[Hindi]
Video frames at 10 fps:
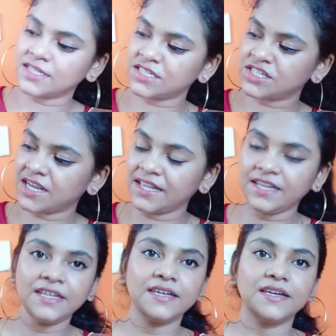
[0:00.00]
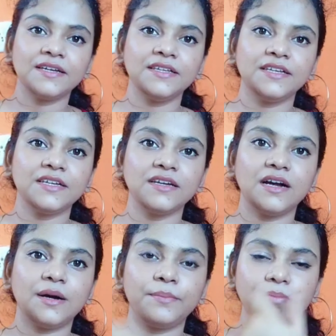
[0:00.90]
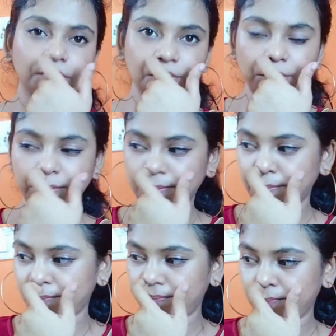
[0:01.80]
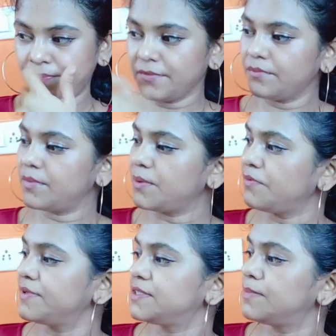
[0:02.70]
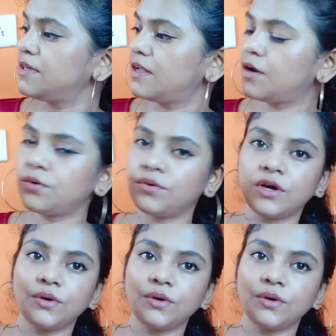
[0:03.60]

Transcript: सा शाइनी है ये आपको मे भी विजिबल ना हो रहा